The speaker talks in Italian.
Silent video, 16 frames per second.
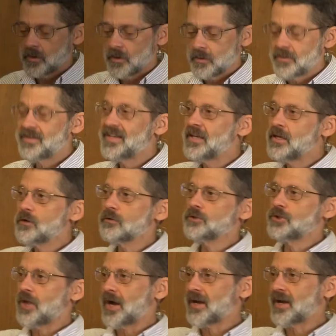Dio
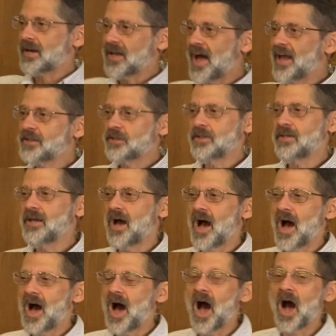ci ha creati
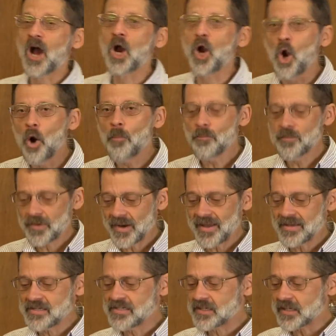a
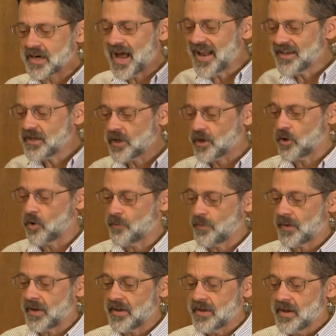compiere grandi
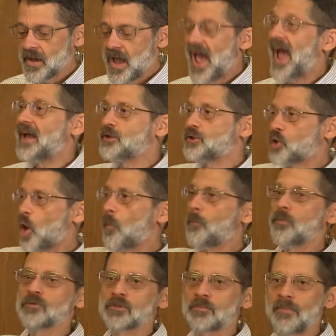opere e
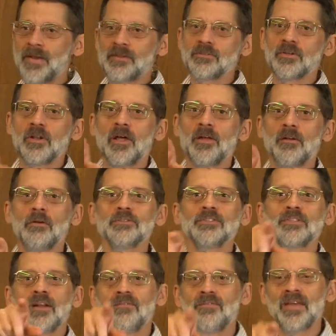troppo spesso la
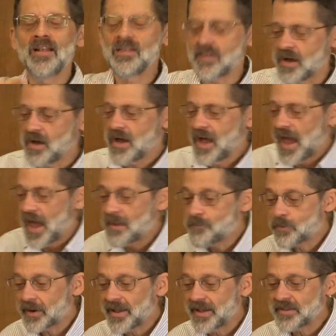nostra vita è
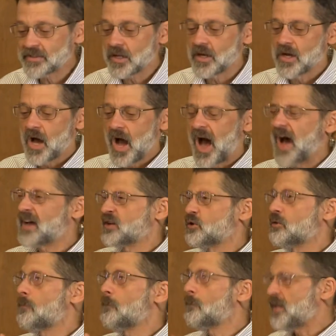presa
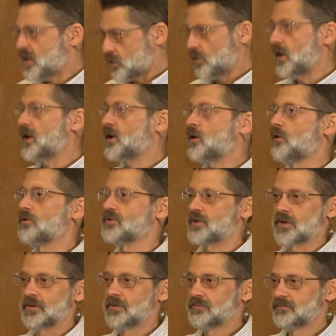con piccole
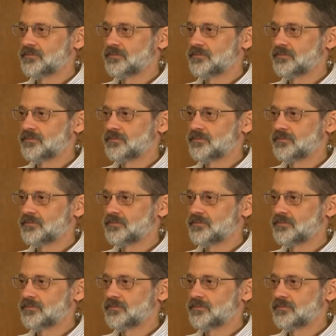cose.